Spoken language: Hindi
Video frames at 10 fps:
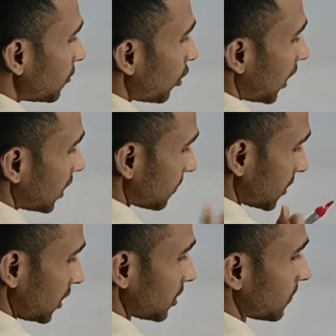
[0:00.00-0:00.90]
वो आंध्र
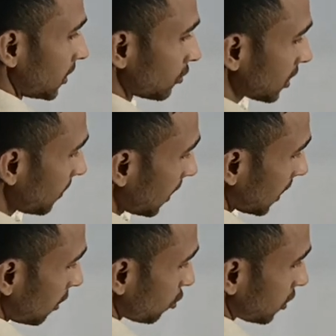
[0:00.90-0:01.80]
प्रदेश में है उसके बाद
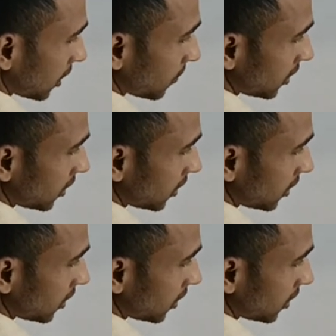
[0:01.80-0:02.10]
आता है उत्तर